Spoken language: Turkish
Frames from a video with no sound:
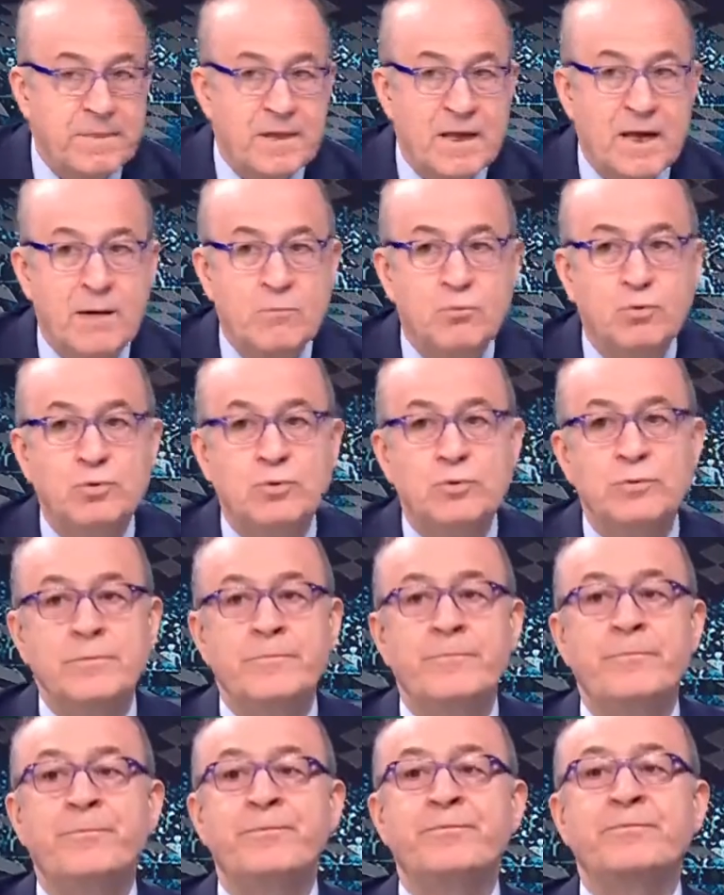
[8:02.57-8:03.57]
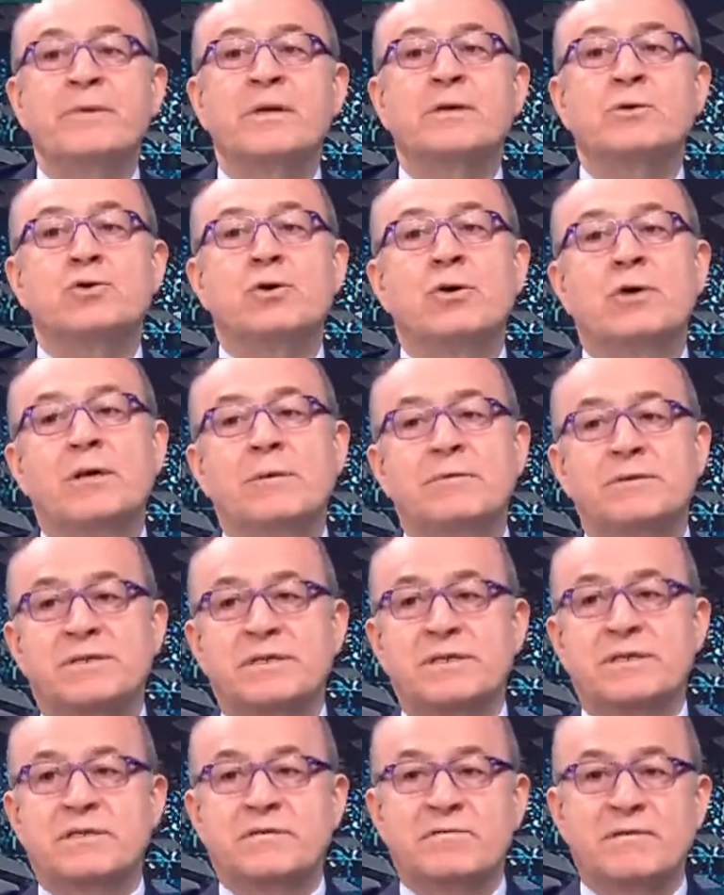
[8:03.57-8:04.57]
Ha bunun şöyle bir
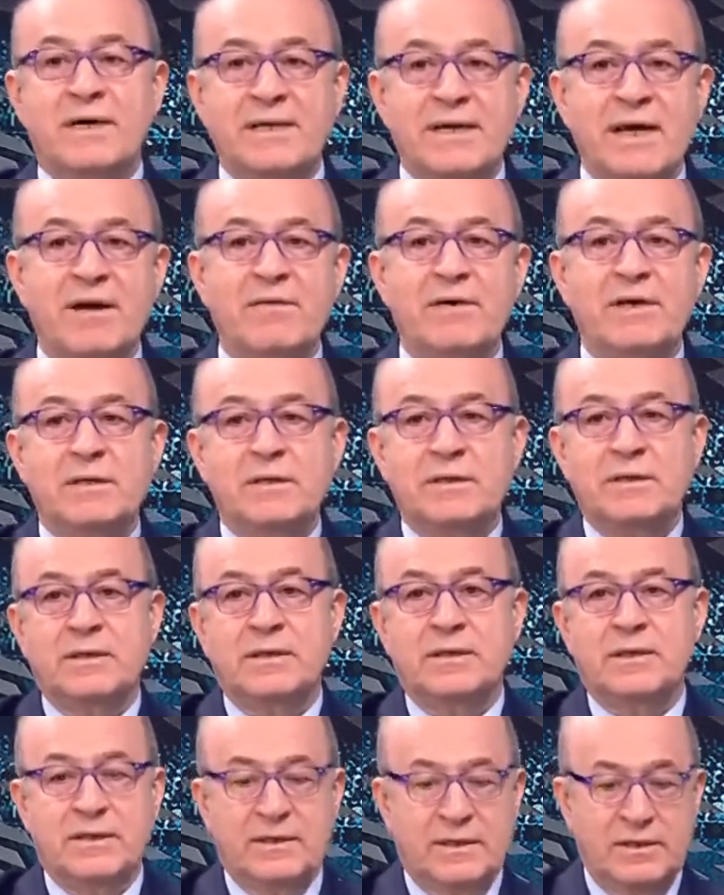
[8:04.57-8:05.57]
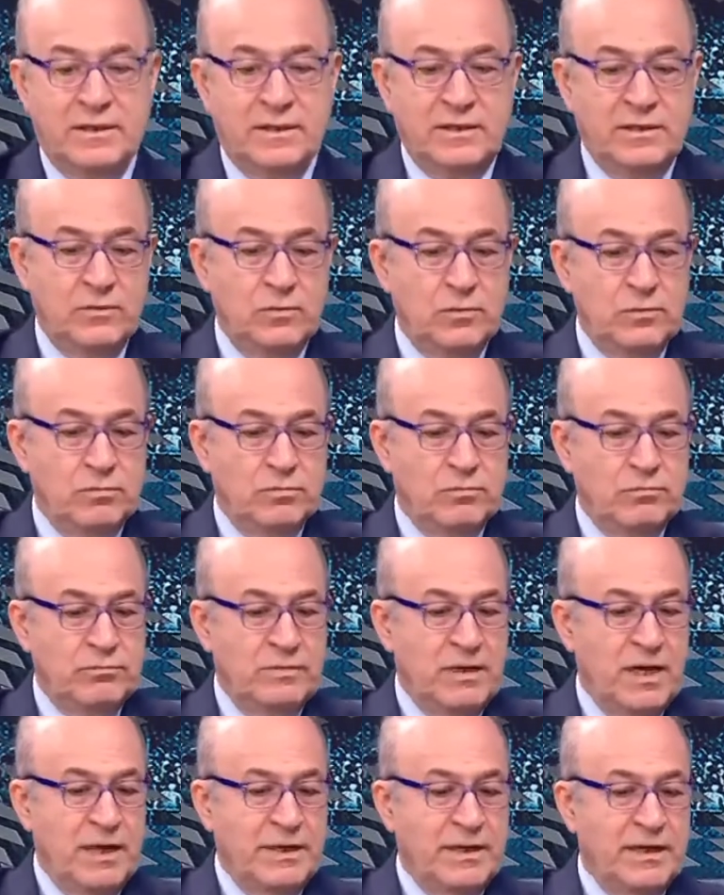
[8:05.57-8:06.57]
şeysi var evet e,
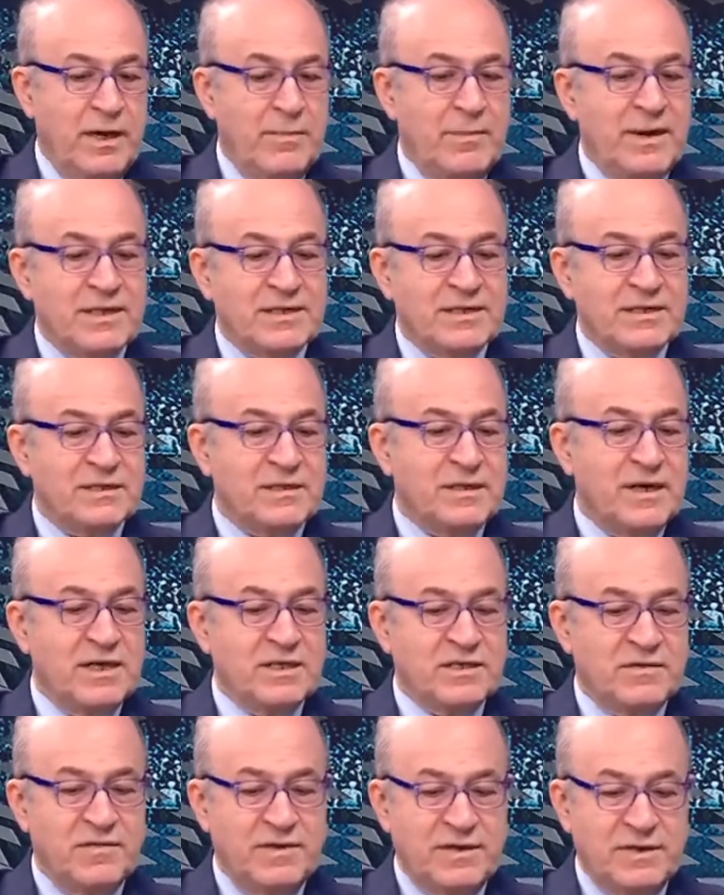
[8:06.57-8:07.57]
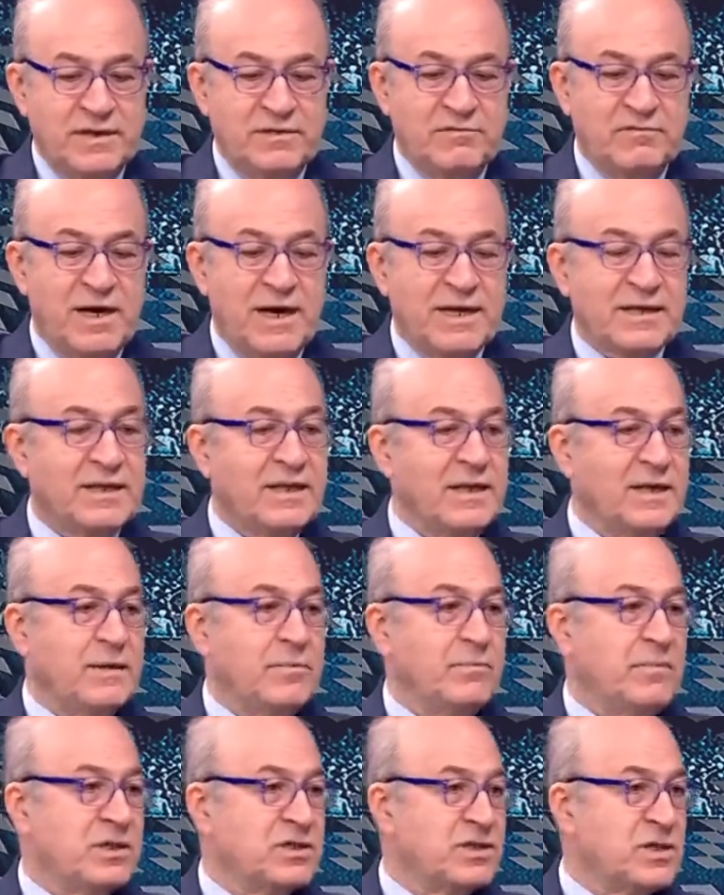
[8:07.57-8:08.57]
yani yabancı transferi var da
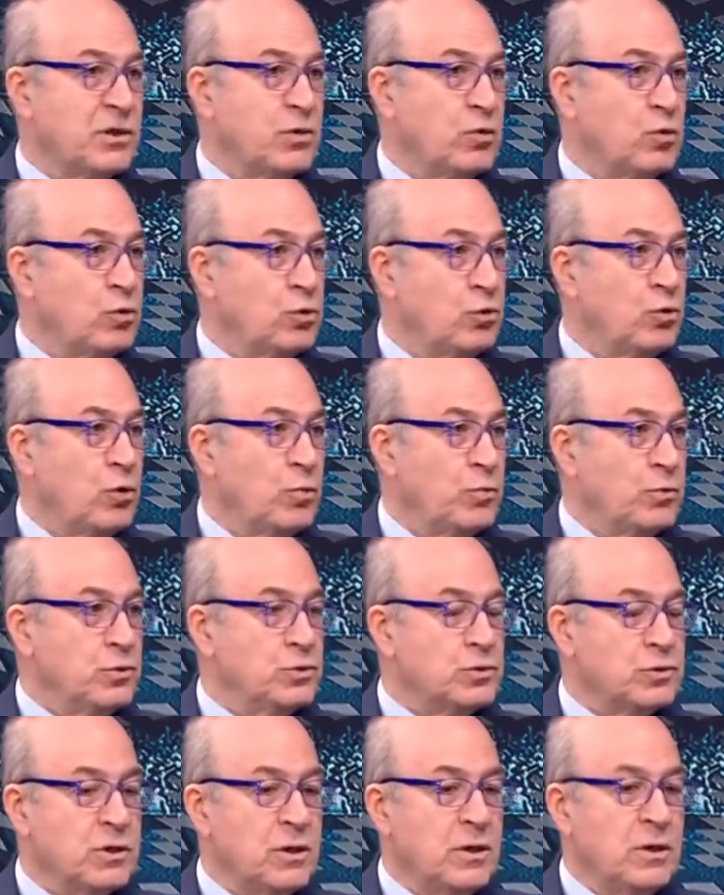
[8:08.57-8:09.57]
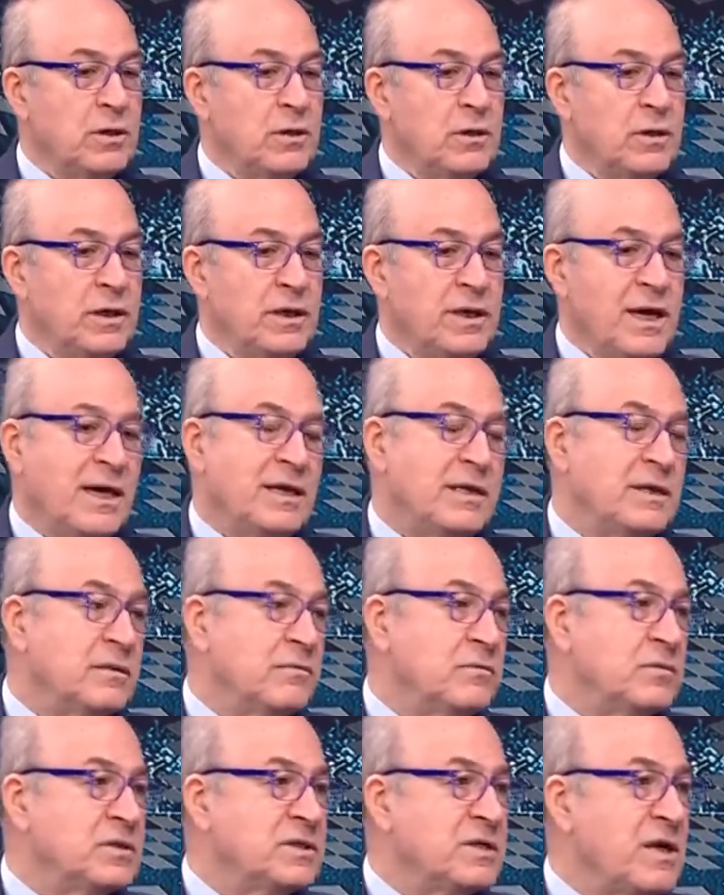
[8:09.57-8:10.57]
başarılı oluyor muyuz? E, yani
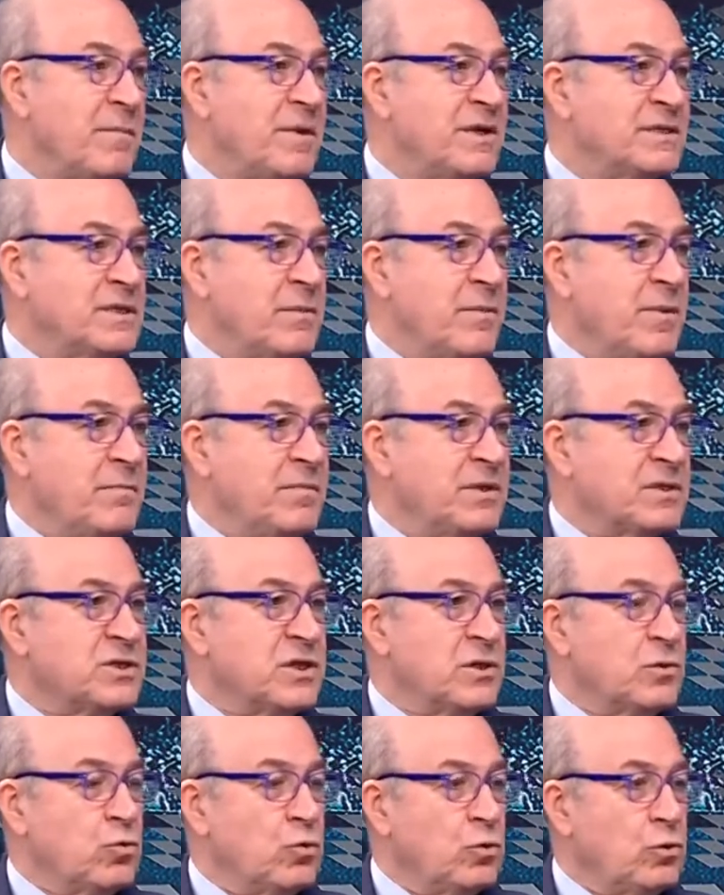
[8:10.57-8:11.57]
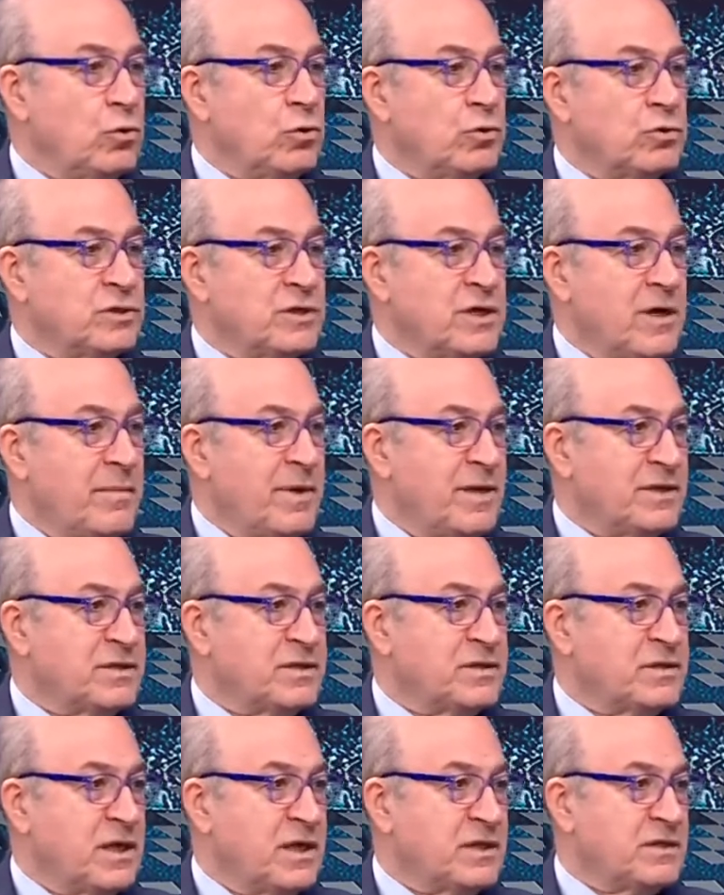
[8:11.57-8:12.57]
zaman zaman başarılı oluyoruz yabancı
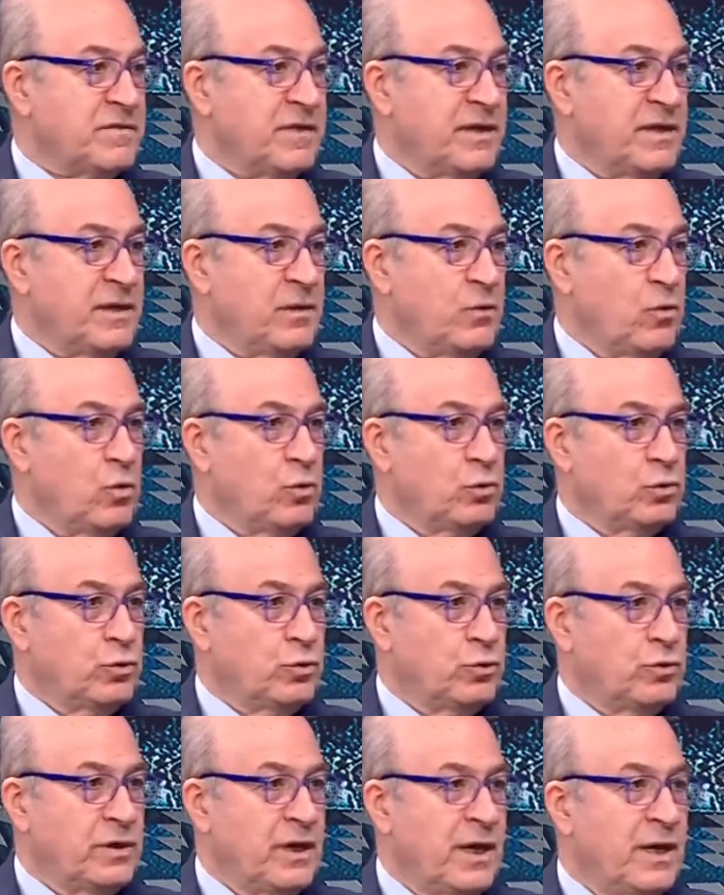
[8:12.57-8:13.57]
transferi olduğunda.